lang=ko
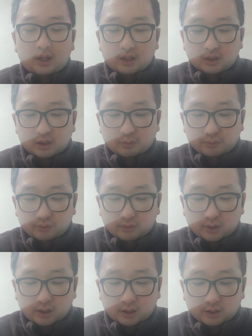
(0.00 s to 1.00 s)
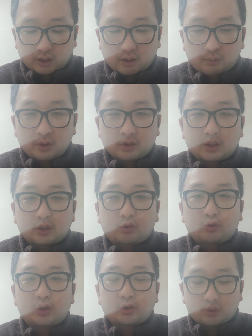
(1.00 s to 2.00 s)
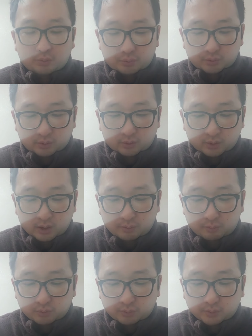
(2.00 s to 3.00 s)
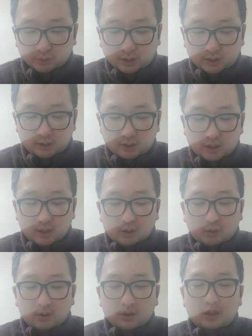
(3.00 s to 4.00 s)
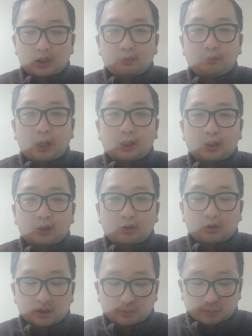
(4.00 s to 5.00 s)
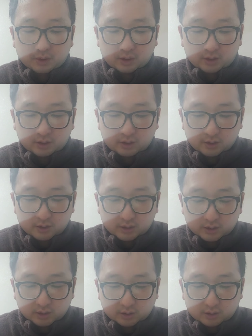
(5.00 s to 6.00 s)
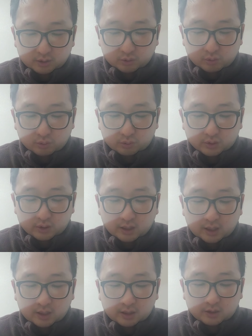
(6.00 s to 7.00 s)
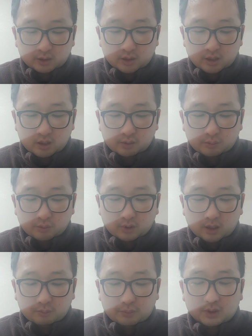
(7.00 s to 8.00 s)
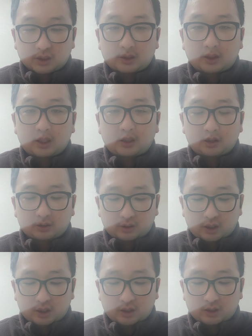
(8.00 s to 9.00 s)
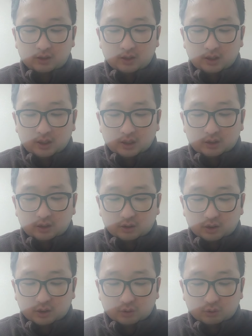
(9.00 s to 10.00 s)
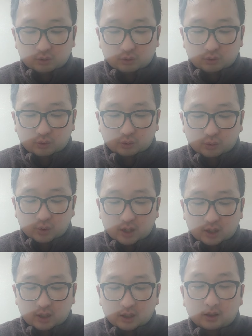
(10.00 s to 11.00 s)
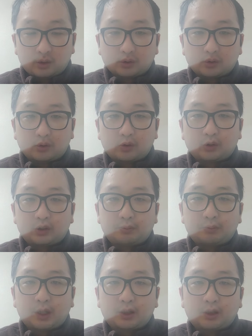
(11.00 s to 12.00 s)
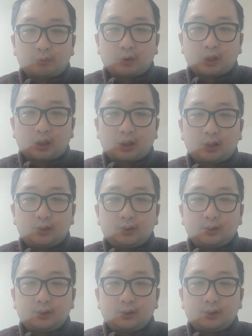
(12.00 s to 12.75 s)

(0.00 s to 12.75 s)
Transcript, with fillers: 가진 부가 나머지 99%의 부보다 훨씬 많을 것입니다. 그리고 우리나라는 일본과 비슷한 형태의 선진국으로 도약할 것으로 짐작됩니다.